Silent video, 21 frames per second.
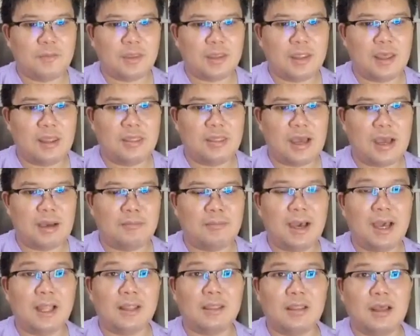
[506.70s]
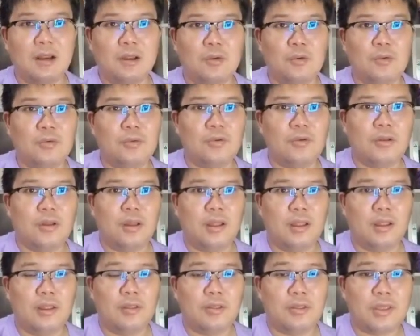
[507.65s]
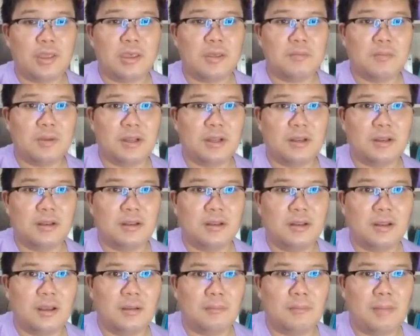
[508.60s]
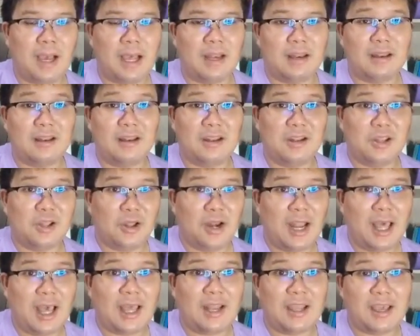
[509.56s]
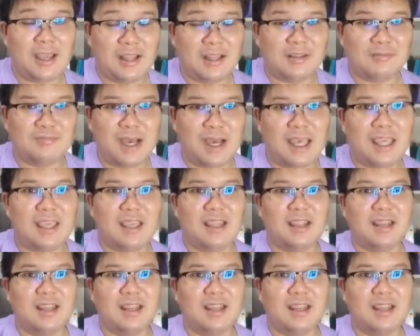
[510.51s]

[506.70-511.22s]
จะสามารถทะลุ 41,000ดอลลาร์ได้หรือไม่